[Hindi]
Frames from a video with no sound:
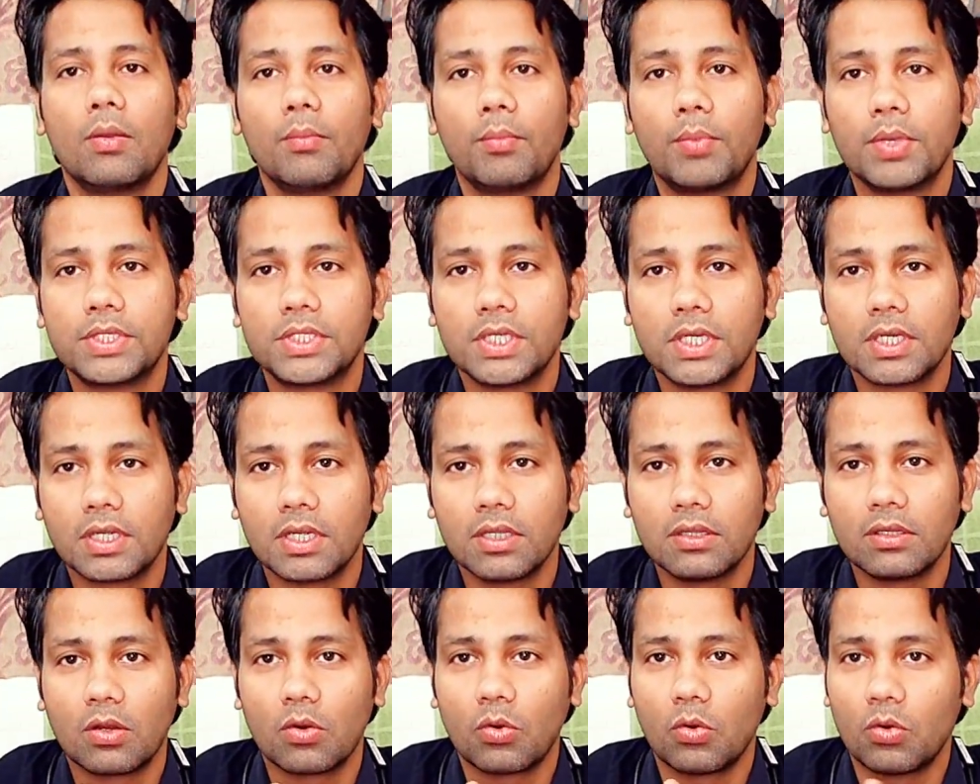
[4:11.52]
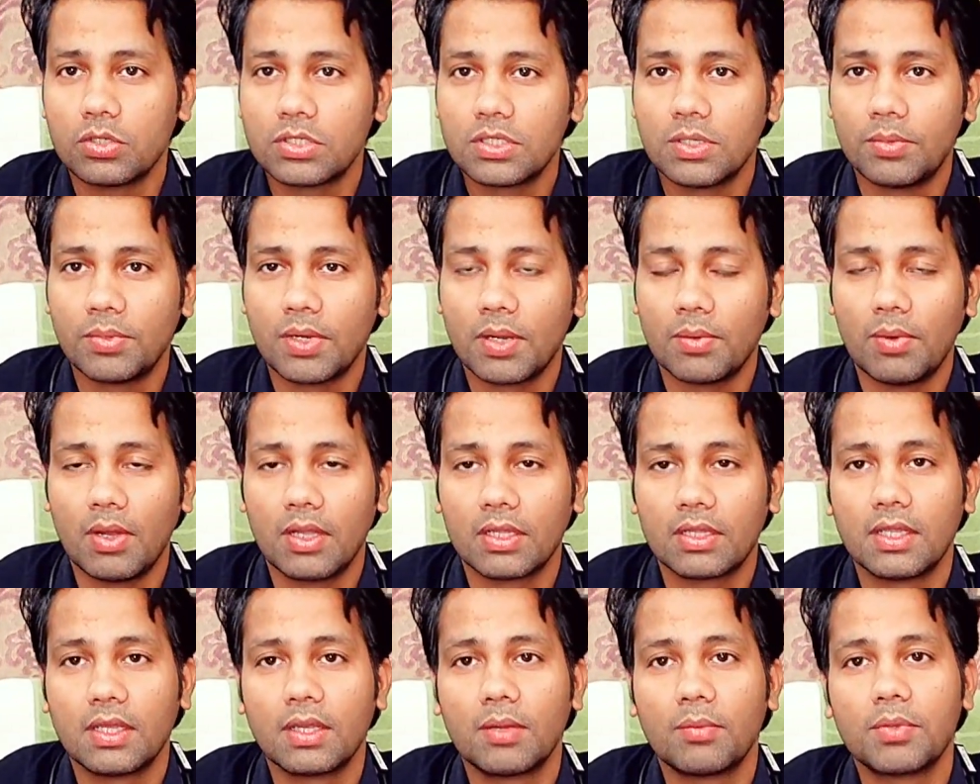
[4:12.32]
पेशेंट के अंदर और सिम्टम
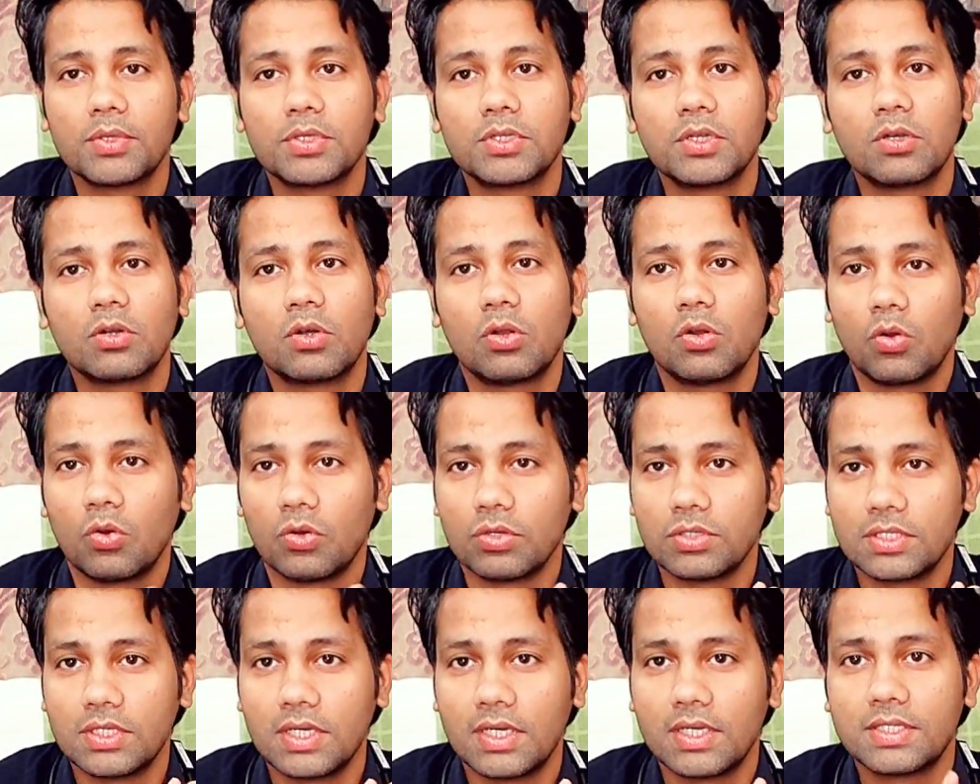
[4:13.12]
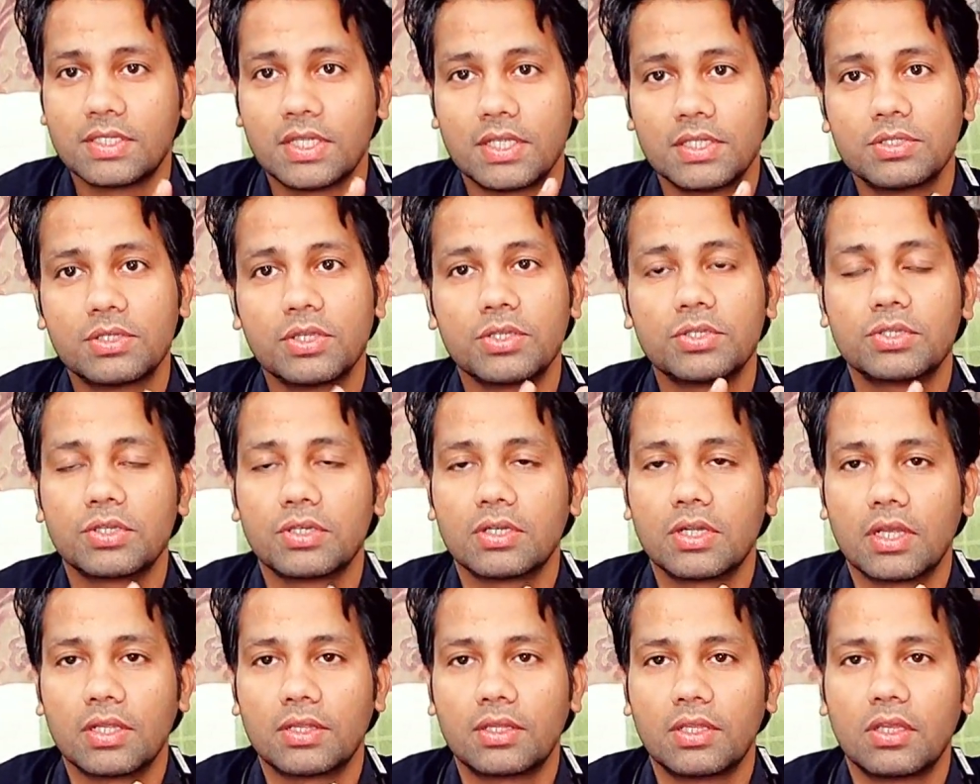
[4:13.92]
आते हैं कि पेशेंट को नोजिएट सेंसेशन
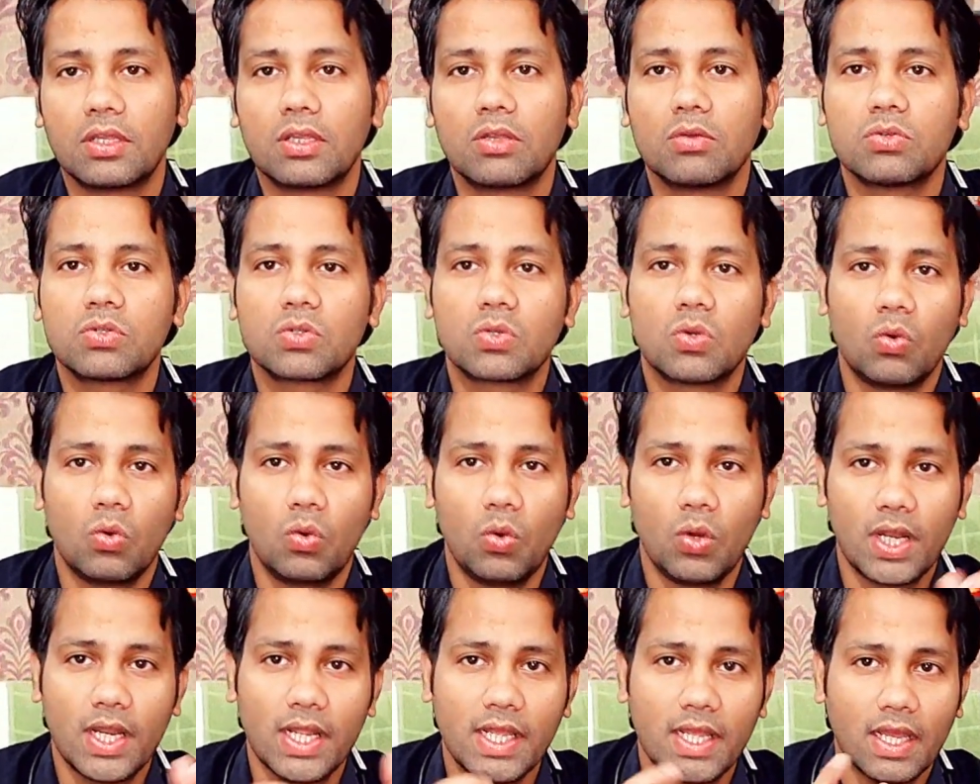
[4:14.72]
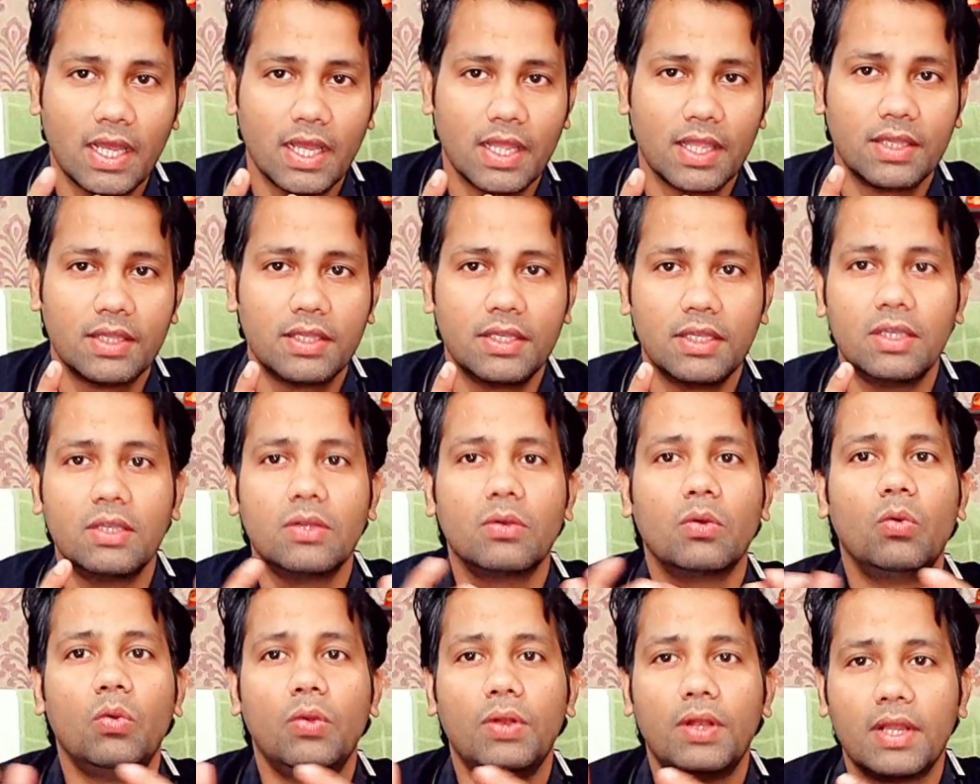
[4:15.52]
रहती है कि उसको उल्टी आएगी
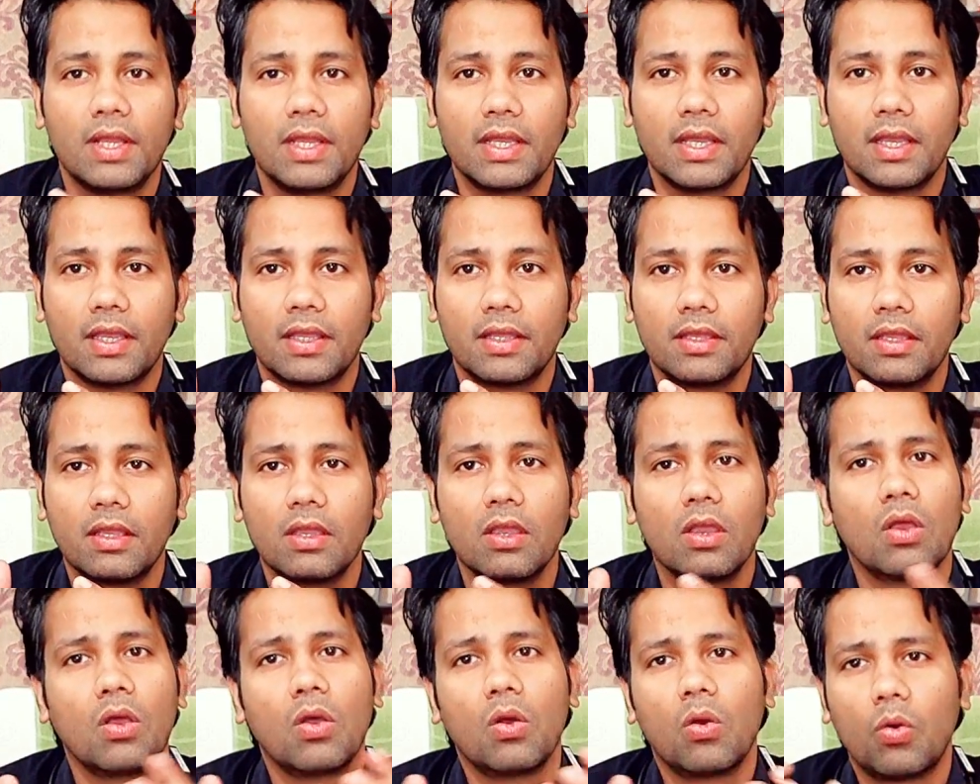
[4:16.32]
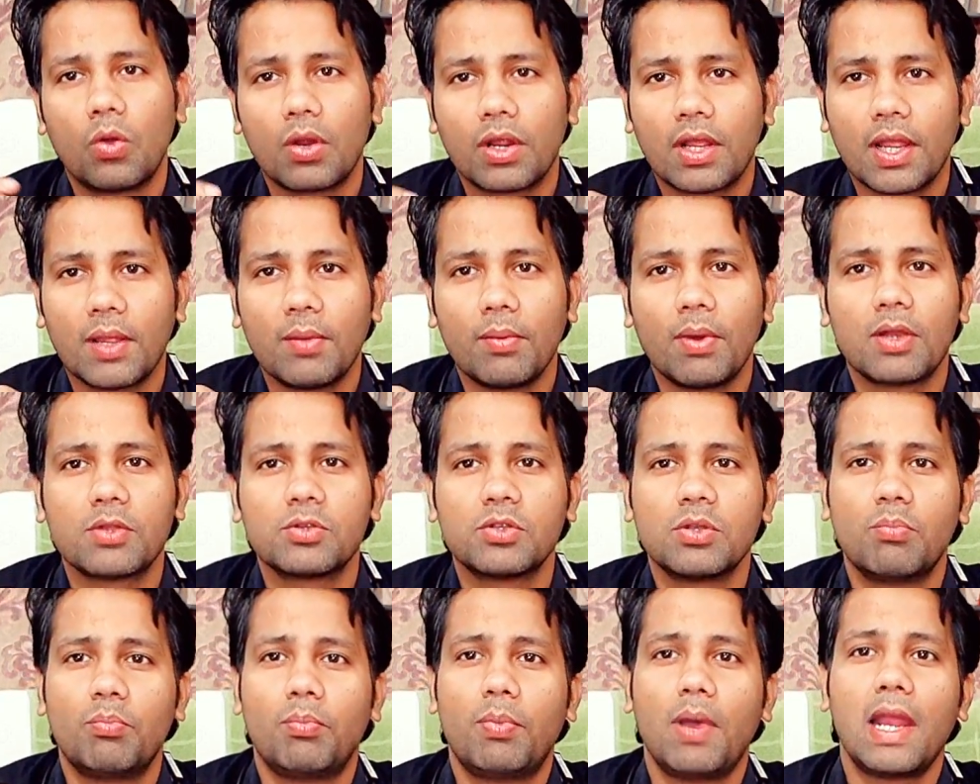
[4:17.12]
उल्टी आएगी और कई बार
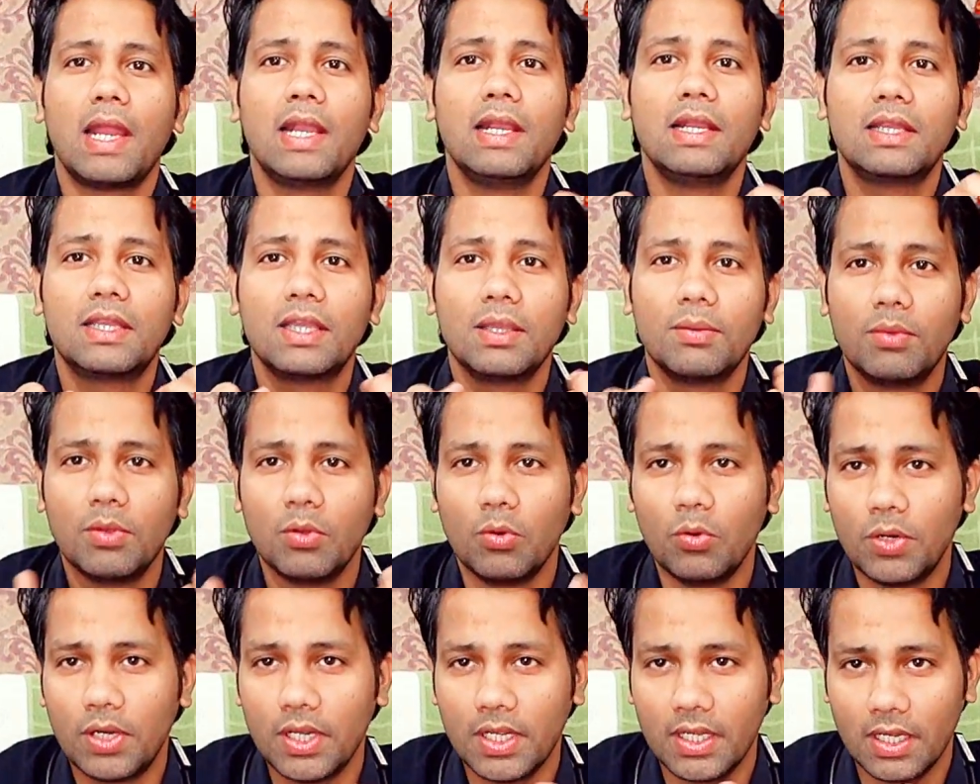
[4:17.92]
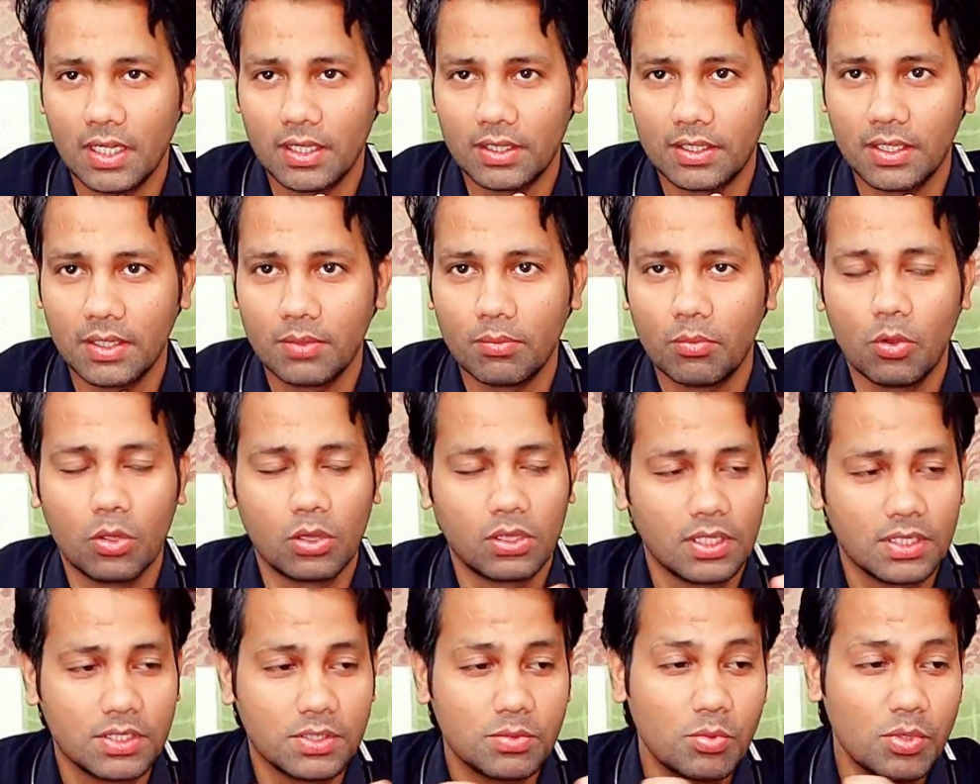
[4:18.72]
जो बाइल की भी उल्टी आती है
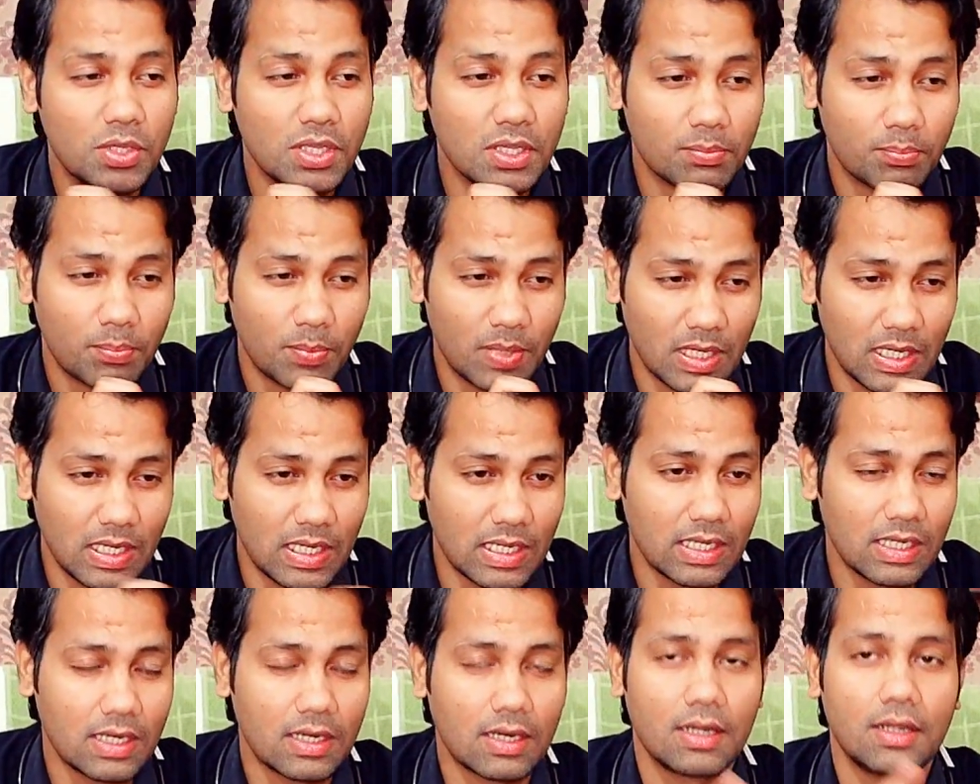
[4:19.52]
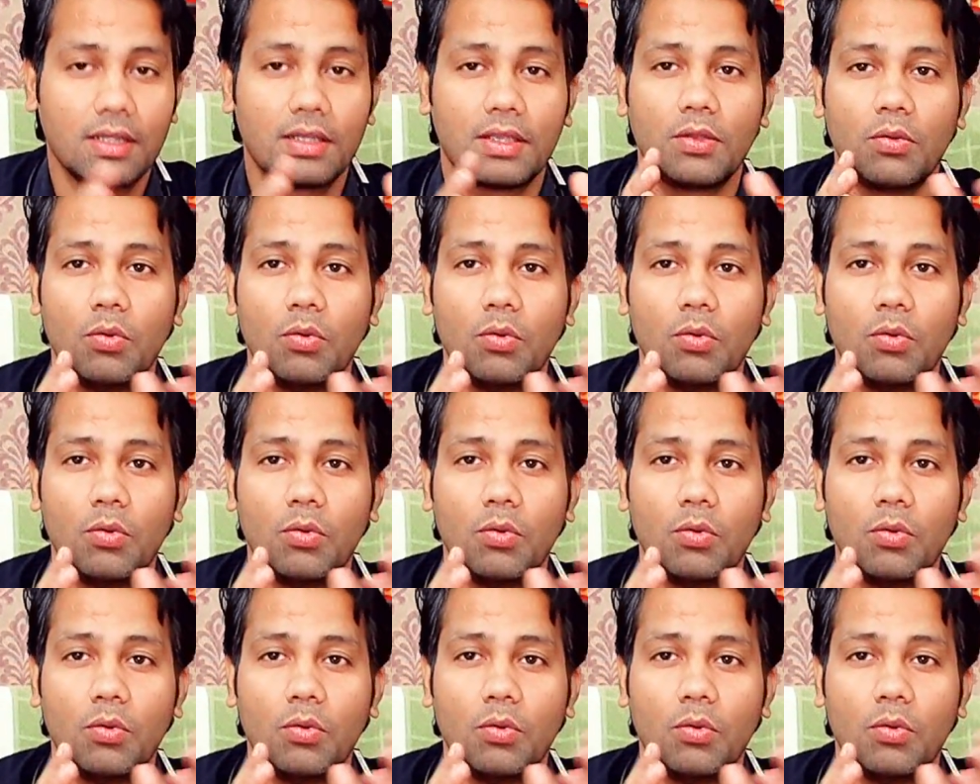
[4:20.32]
बोलता है जी मुझे एक पीले रंग की